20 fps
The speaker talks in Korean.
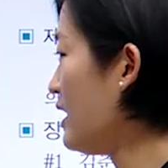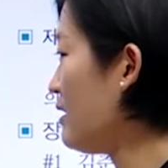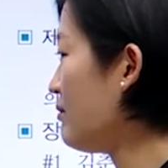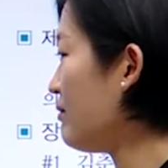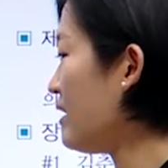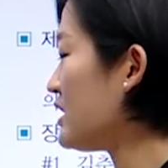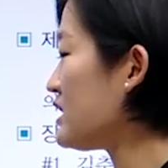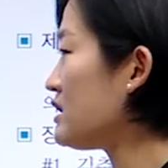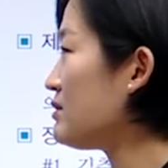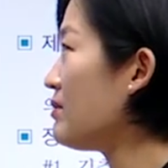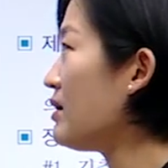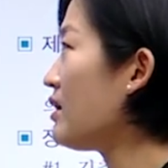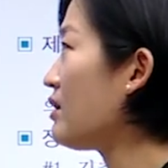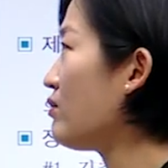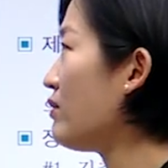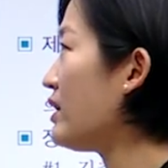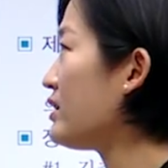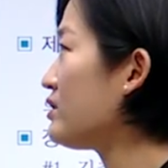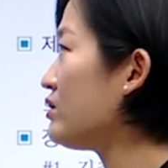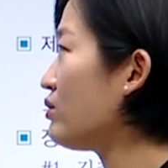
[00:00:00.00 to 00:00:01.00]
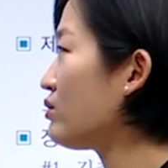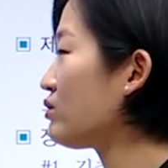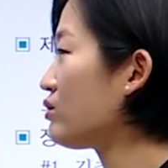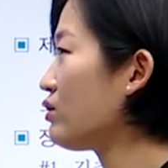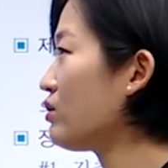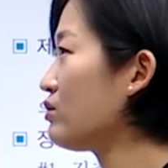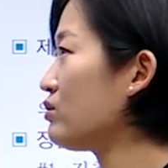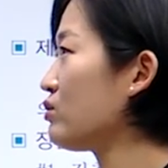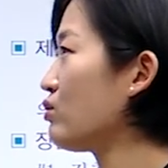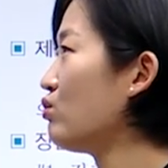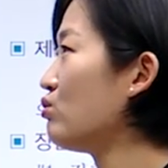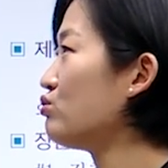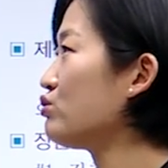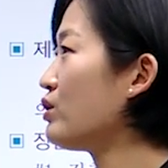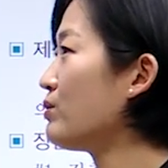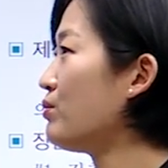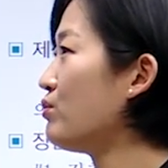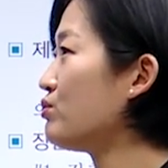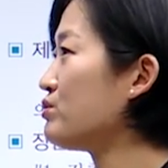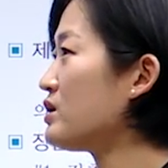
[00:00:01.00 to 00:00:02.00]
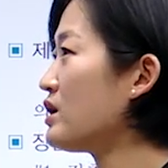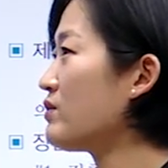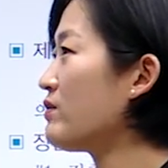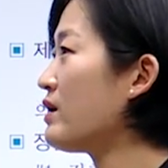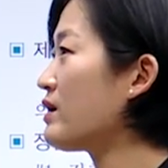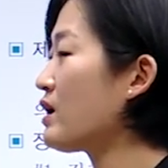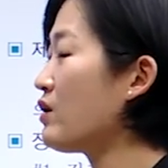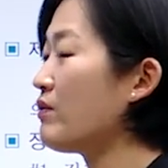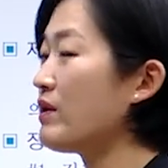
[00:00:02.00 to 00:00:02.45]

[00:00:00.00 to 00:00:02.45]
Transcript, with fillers: 마지막 왕이었던 고구려 보장왕의